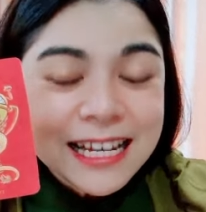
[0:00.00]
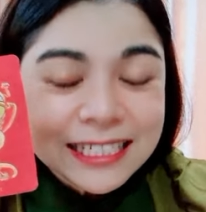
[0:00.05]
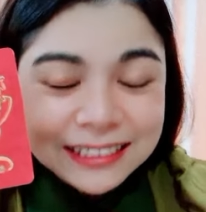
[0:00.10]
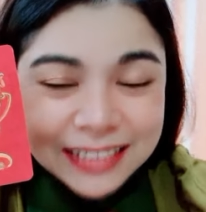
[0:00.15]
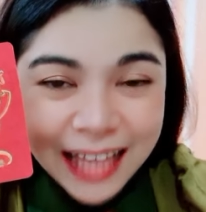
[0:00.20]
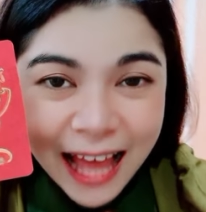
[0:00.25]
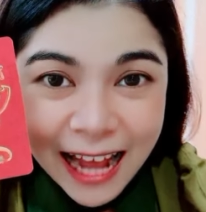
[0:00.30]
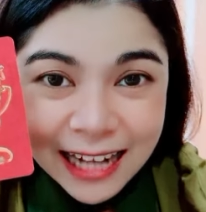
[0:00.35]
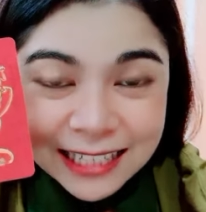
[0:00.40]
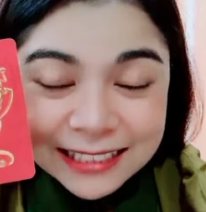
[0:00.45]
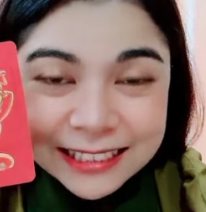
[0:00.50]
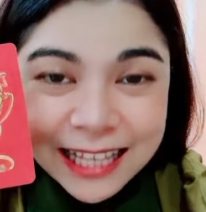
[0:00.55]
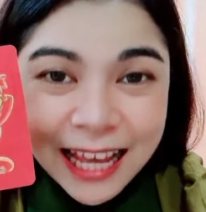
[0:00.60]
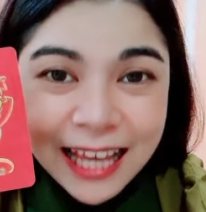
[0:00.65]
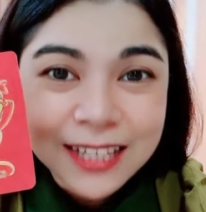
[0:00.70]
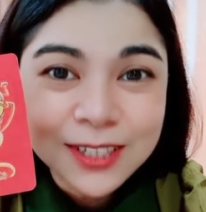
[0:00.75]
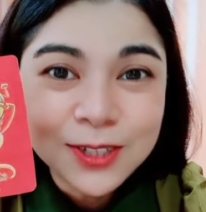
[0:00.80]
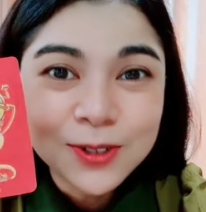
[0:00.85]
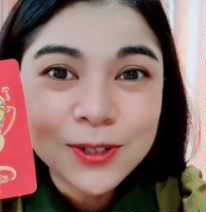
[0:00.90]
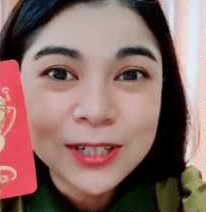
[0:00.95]
ตั้งใจ
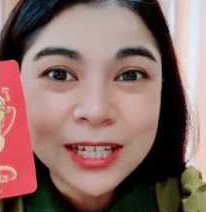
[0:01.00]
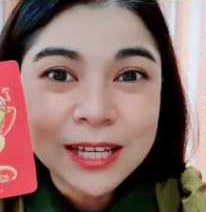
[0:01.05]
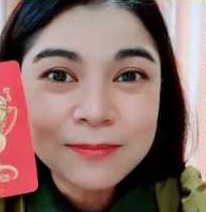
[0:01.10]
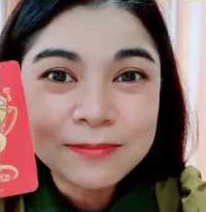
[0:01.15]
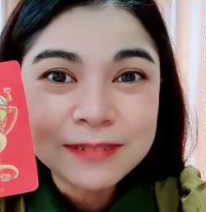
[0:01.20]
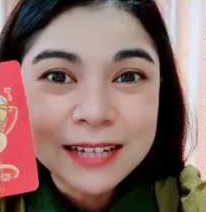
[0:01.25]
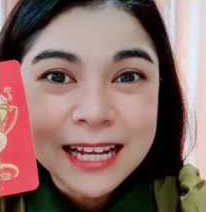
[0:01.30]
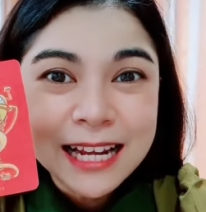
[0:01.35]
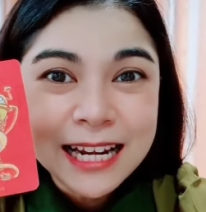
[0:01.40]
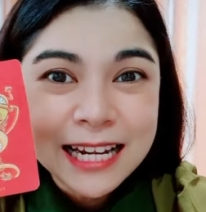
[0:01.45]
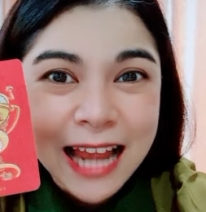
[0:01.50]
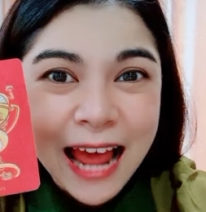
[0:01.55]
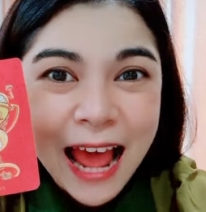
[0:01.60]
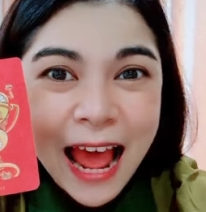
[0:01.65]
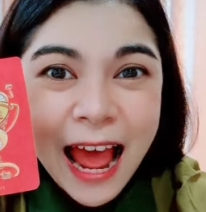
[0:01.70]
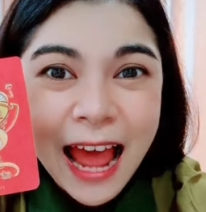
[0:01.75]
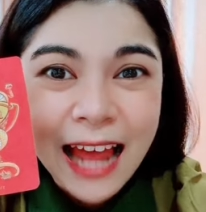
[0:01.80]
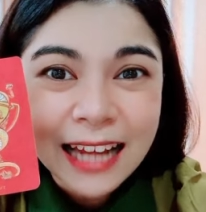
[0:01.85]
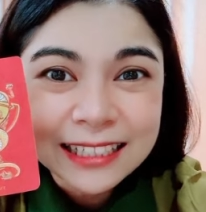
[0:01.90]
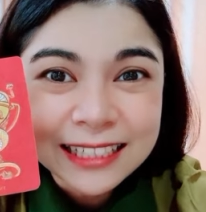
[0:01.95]
ดูคลิปนี้และ
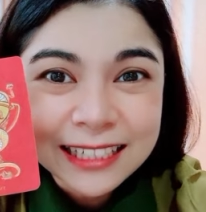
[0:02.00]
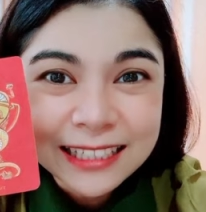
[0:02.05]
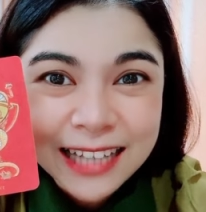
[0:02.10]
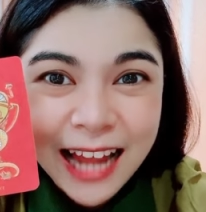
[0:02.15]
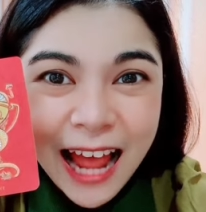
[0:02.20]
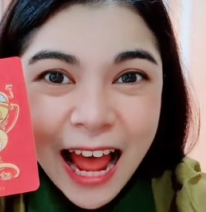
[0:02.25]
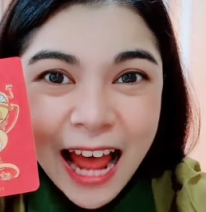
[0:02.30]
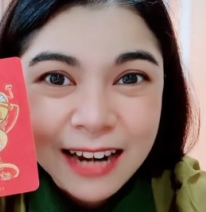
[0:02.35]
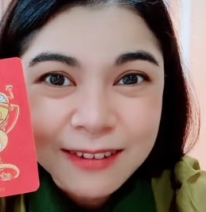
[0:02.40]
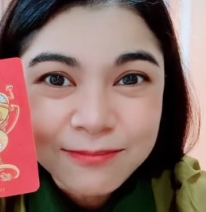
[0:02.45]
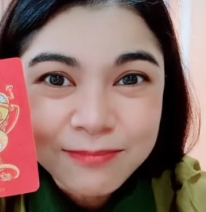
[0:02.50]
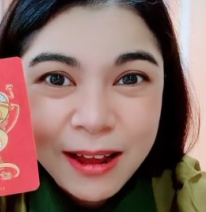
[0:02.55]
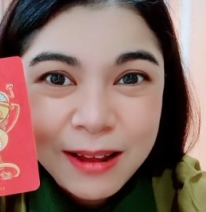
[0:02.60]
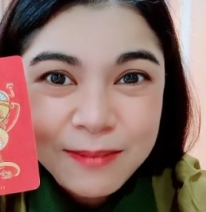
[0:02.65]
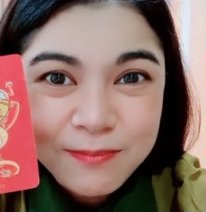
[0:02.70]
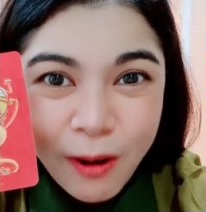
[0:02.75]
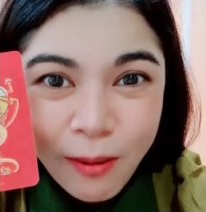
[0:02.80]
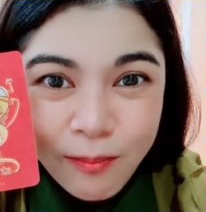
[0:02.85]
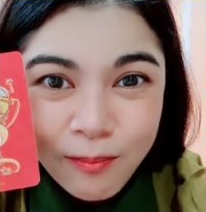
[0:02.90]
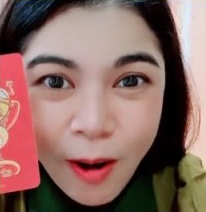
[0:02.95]
อธิษฐานไป
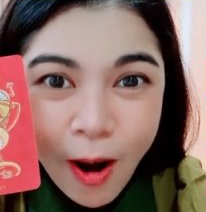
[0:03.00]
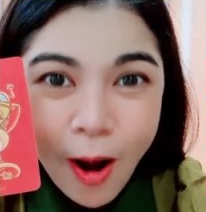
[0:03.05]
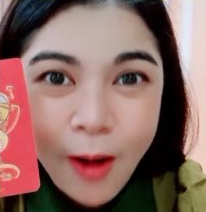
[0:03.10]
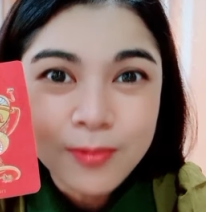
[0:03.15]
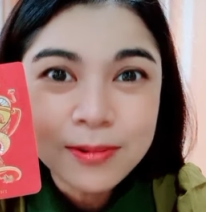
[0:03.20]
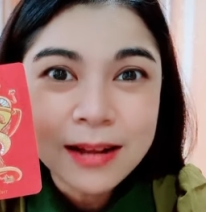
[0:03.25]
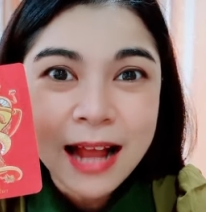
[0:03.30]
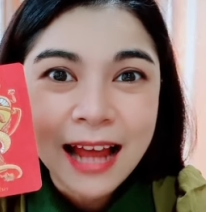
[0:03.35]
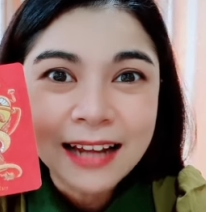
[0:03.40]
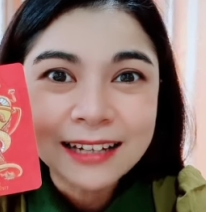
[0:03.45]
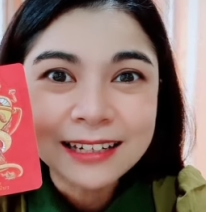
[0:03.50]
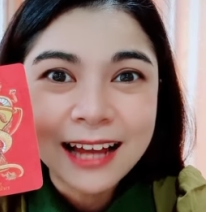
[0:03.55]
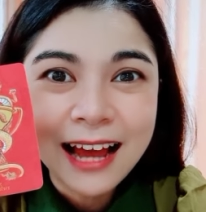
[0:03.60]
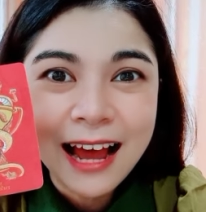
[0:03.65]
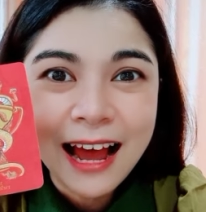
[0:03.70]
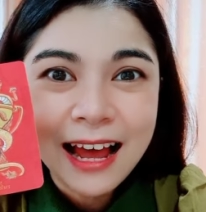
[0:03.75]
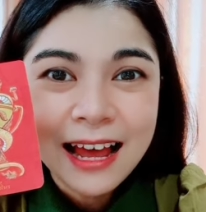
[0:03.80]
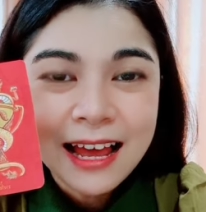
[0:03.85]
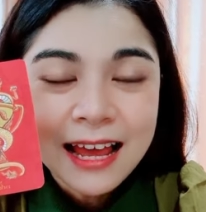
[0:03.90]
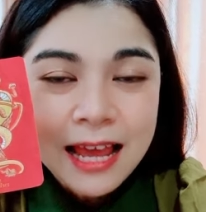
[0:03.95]
พร้อมๆกันนะคะ